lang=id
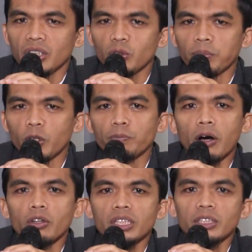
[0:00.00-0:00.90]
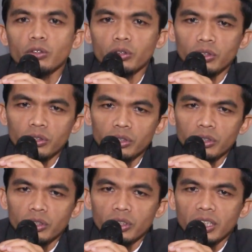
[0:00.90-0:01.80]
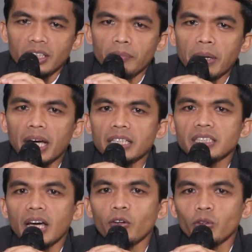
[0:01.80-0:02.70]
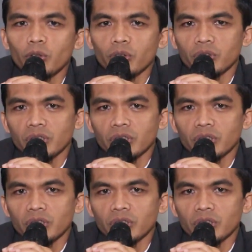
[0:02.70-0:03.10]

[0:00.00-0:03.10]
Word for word: Itu baru bangun tidur. Kita makan sahur,